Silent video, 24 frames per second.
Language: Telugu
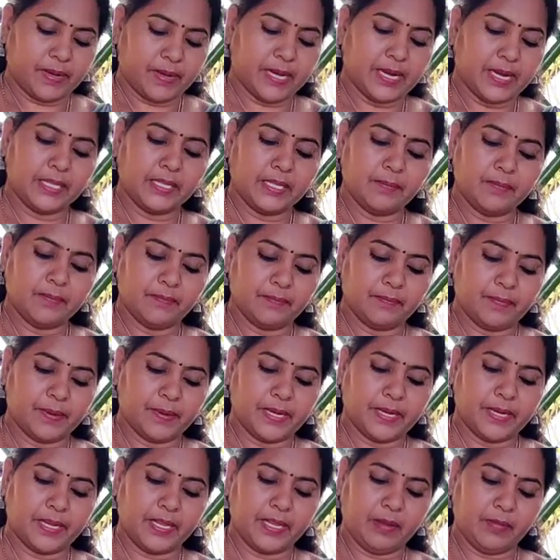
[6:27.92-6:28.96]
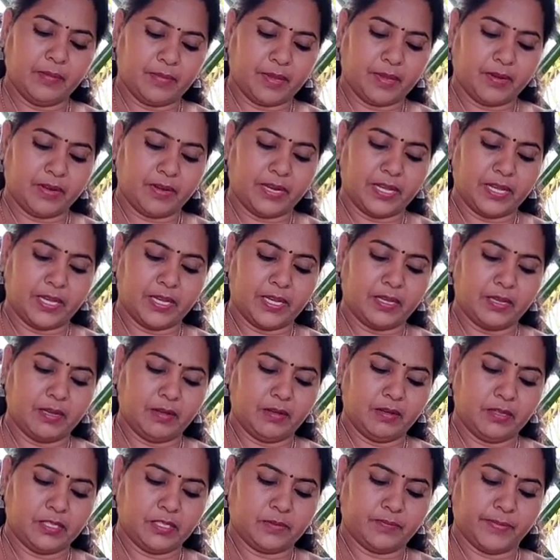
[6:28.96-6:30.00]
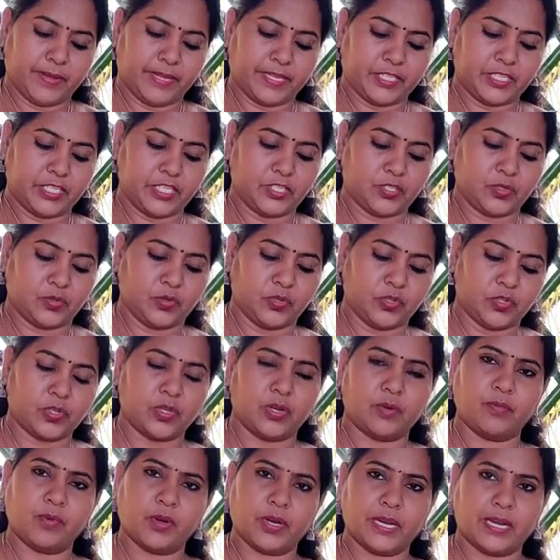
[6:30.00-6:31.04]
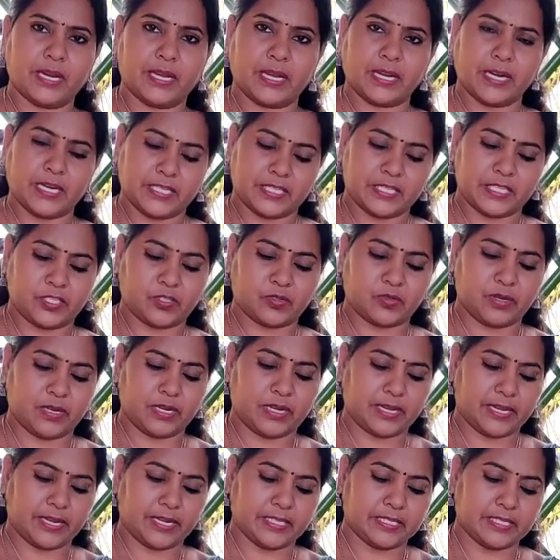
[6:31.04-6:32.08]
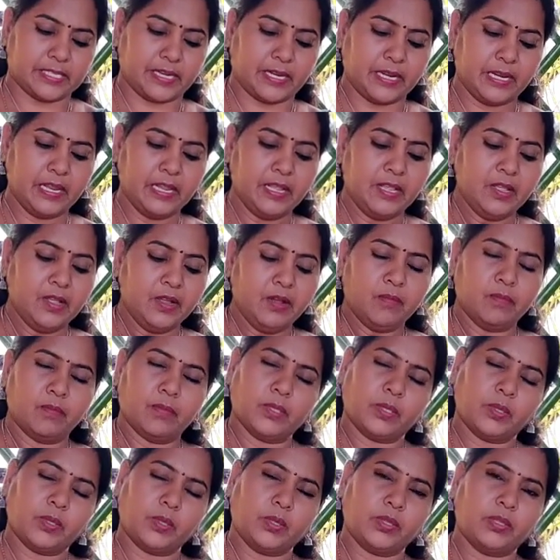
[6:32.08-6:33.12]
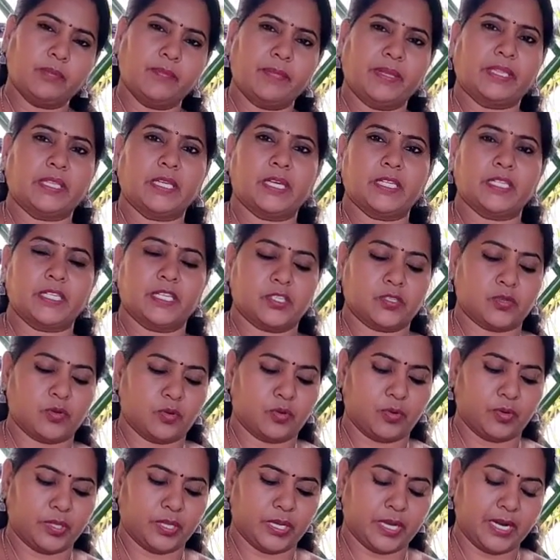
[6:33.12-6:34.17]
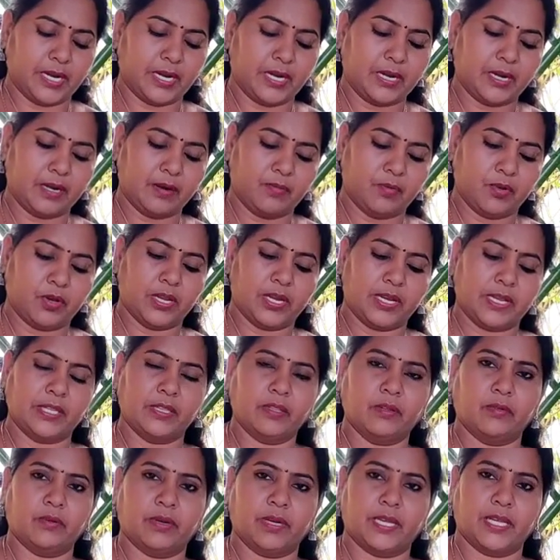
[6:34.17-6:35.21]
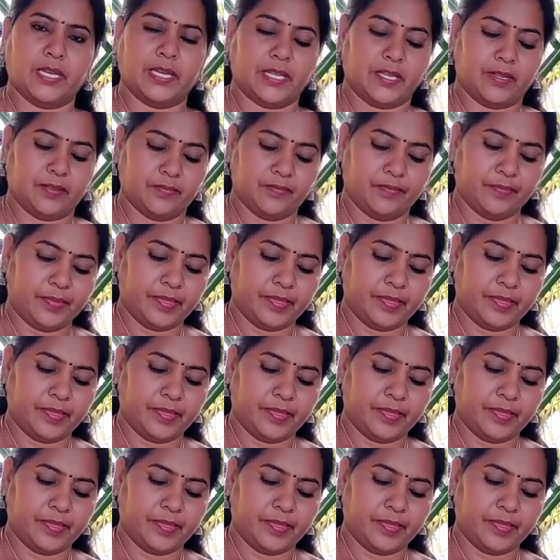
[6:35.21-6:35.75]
బంగాళదుంపల్ని మనం ఇలాగా స్మాష్ చేసుకుని ఉంచుకోవాలి ముక్కలుగా కట్ చేసుకుని ఇలా అయినా సరే మొత్తం మెత్తగా చేసుకోకూడదు అక్కడక్కడ ముక్కల కింద ఉండాలి